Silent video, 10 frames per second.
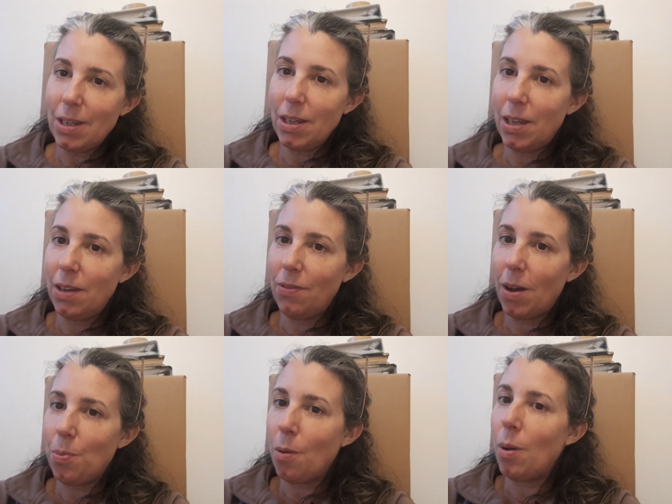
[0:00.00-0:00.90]
et qui va
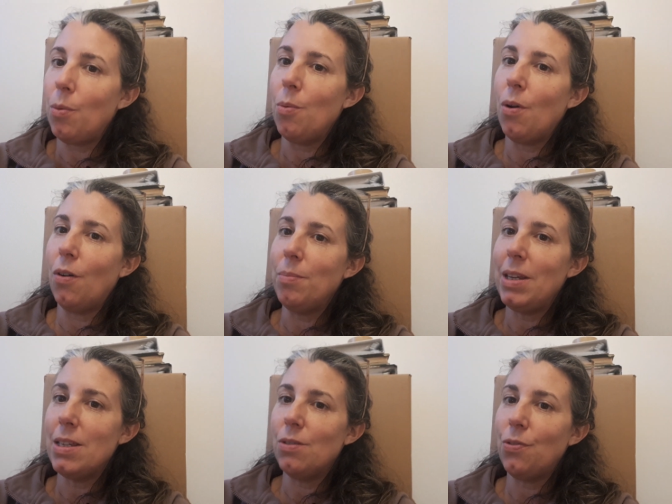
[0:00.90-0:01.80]
probablement emmener
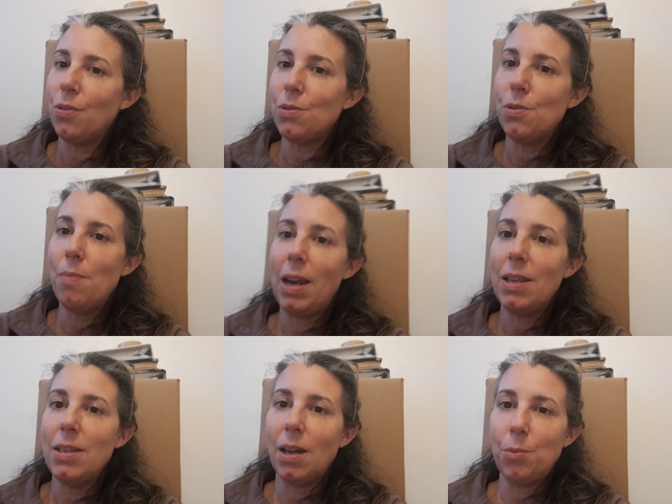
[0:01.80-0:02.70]
les enfants se
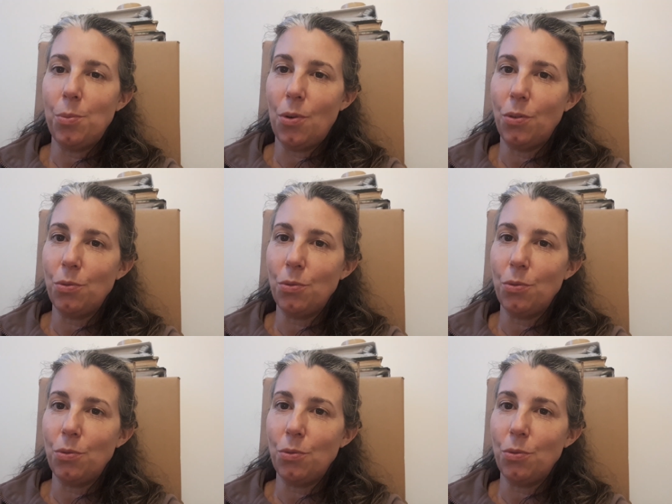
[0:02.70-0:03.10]
balader un moment.